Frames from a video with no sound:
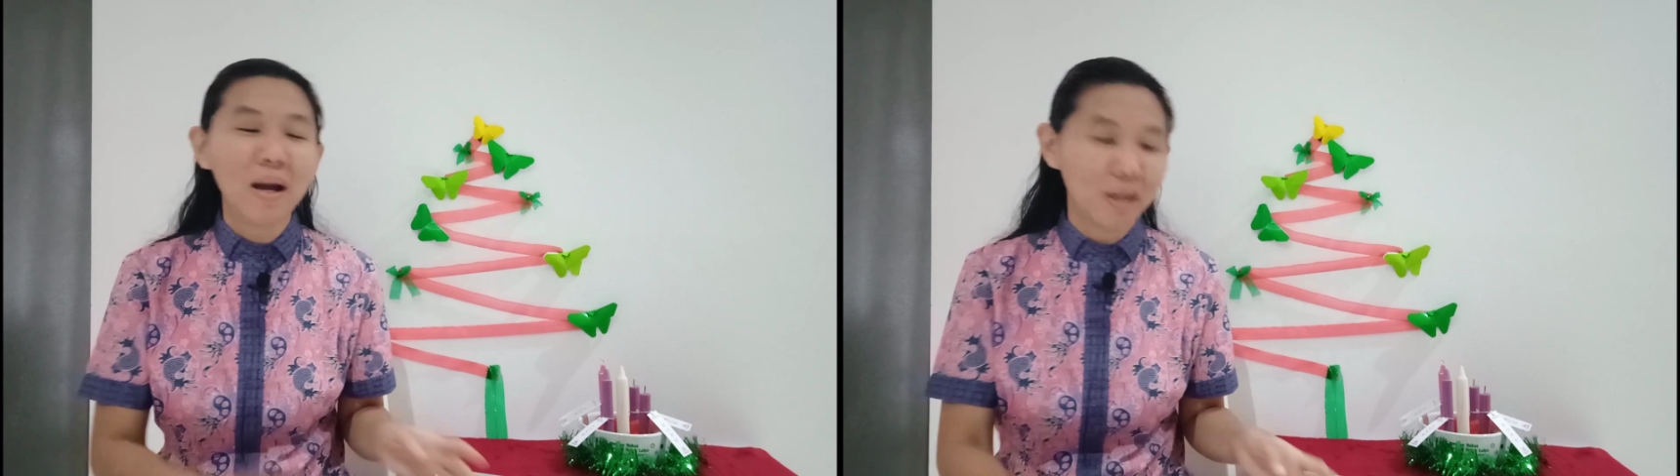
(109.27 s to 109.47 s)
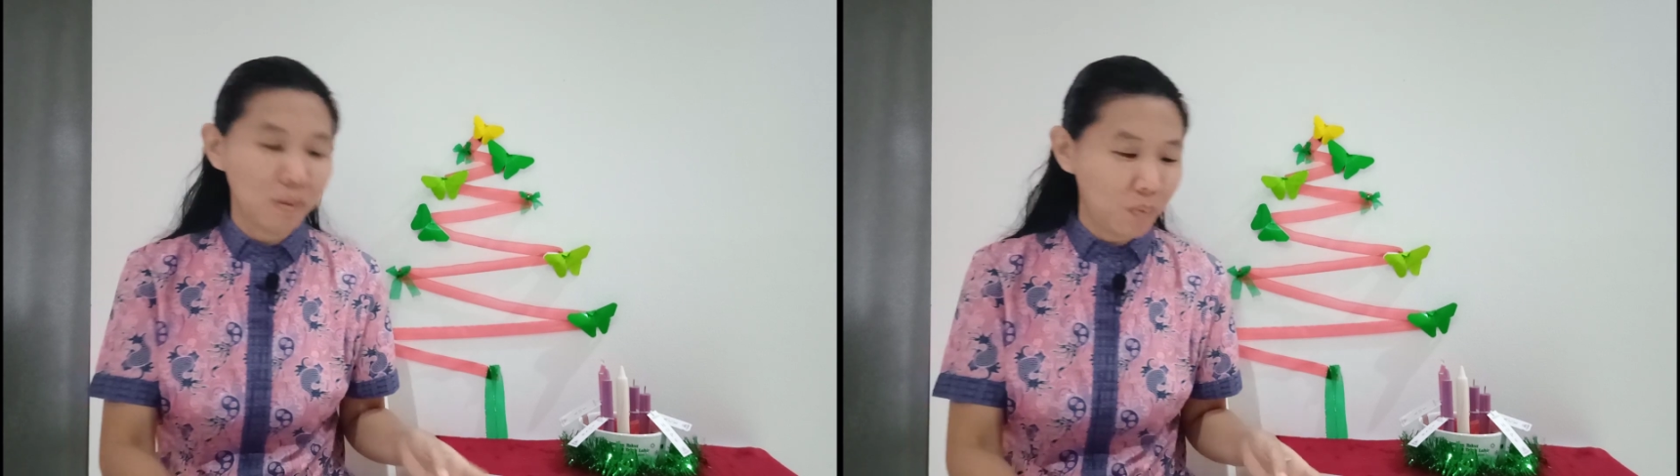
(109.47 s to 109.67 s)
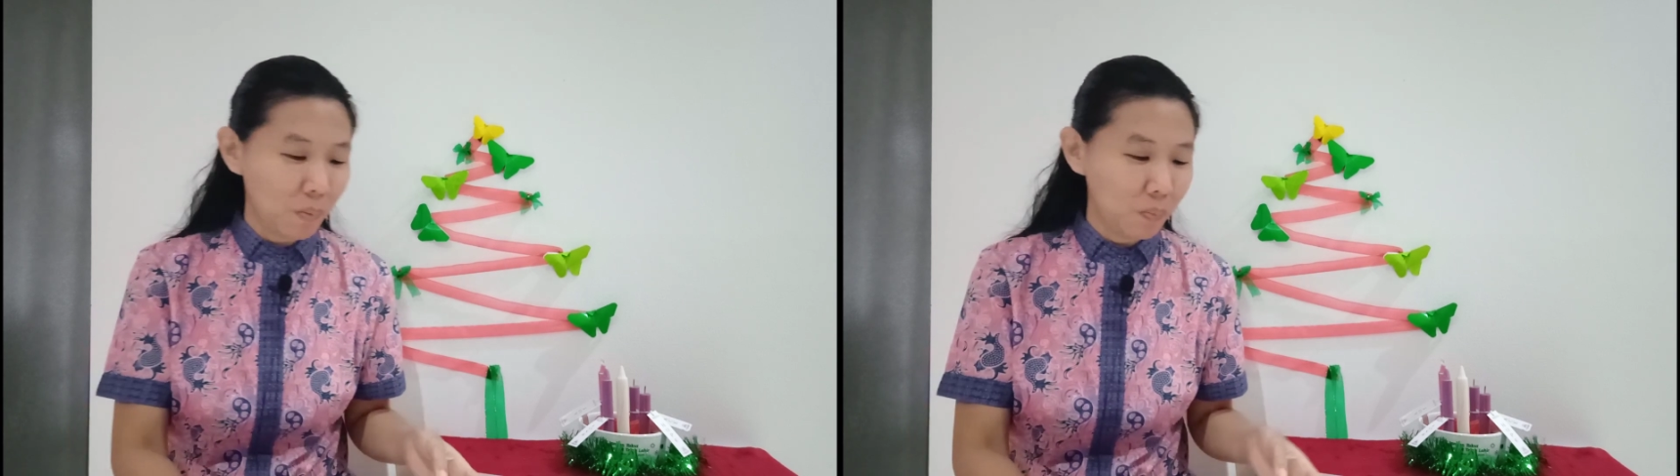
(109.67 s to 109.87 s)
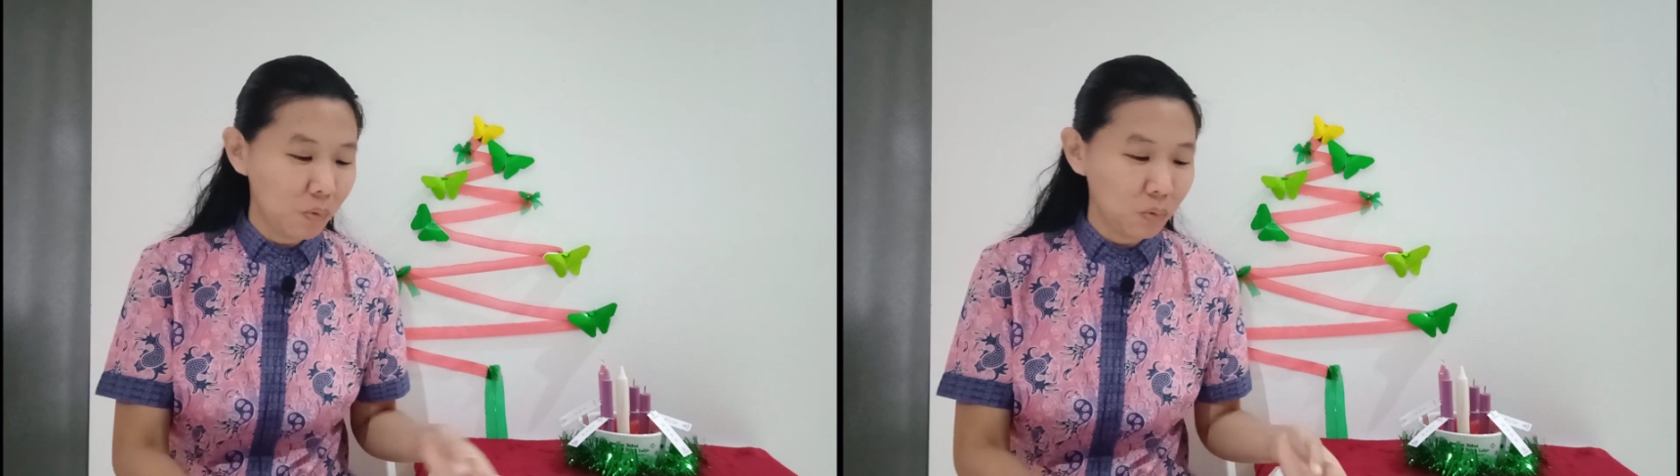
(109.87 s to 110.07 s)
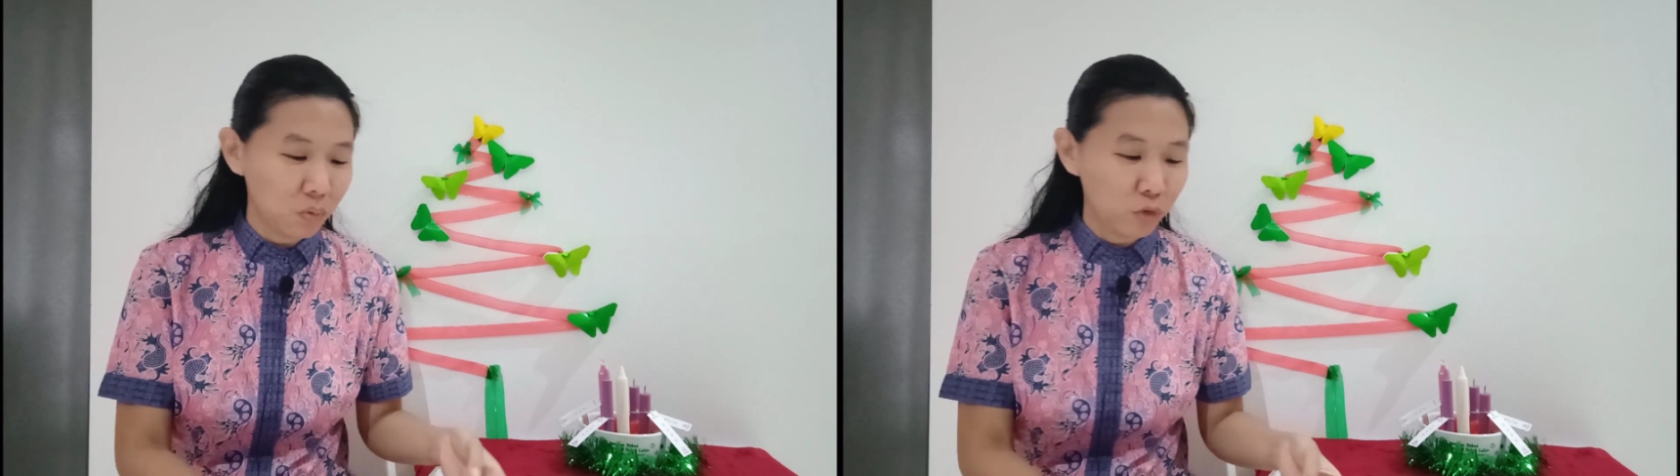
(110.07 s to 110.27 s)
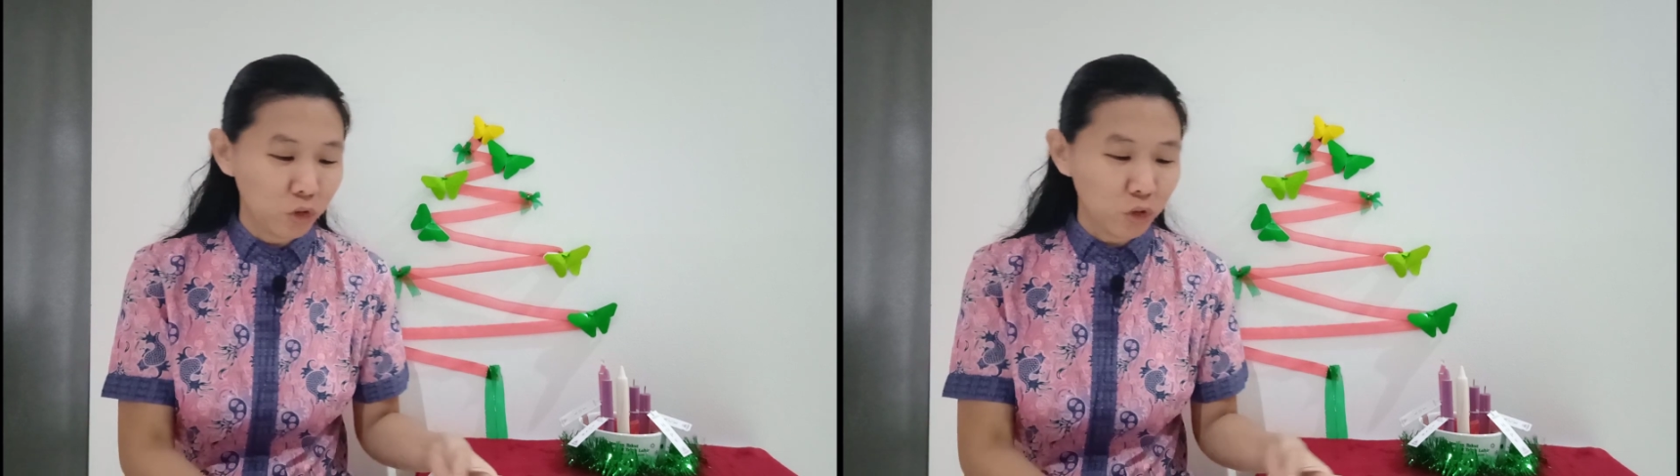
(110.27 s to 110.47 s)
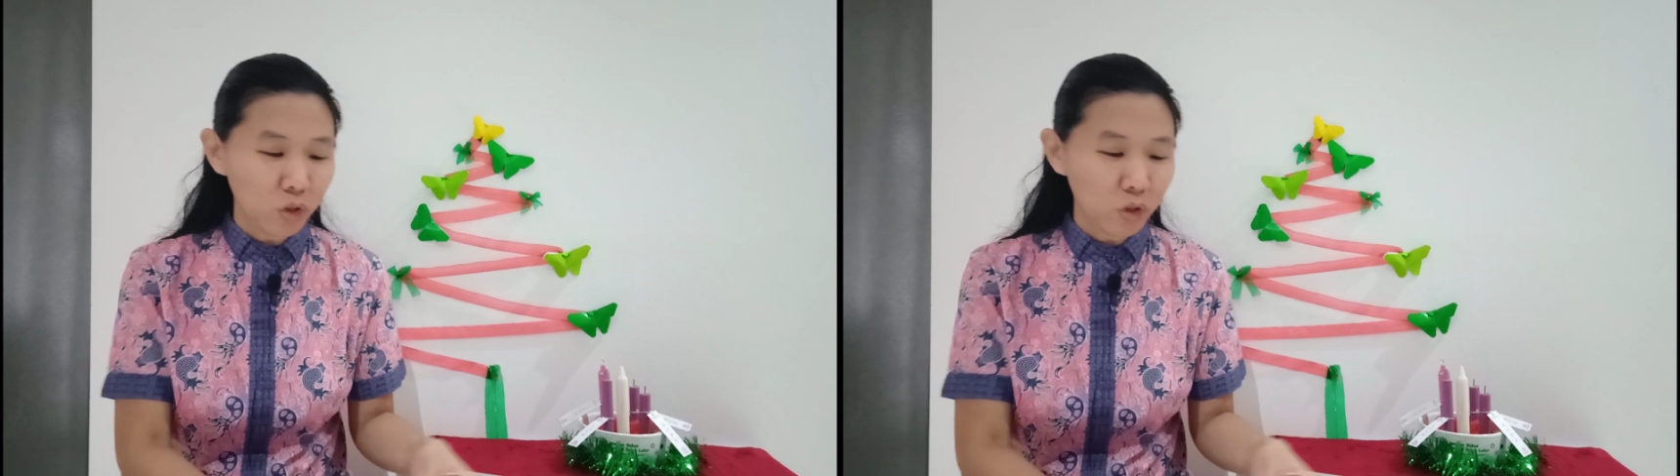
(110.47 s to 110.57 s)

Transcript: ayat 47